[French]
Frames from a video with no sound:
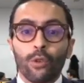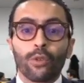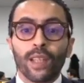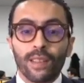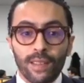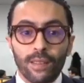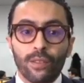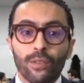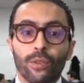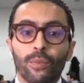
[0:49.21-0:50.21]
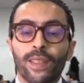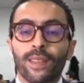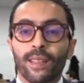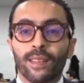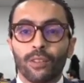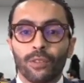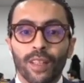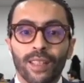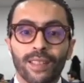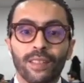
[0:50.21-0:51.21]
une résistance de 2007 qui
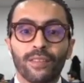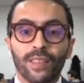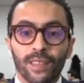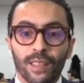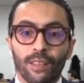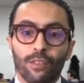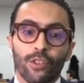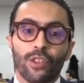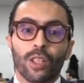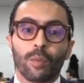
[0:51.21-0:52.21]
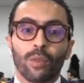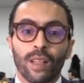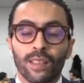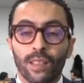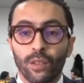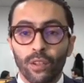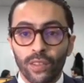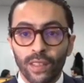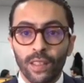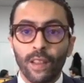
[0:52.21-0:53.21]
devrait être difficile à franchir pour l'indice
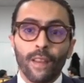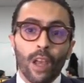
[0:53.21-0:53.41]
français.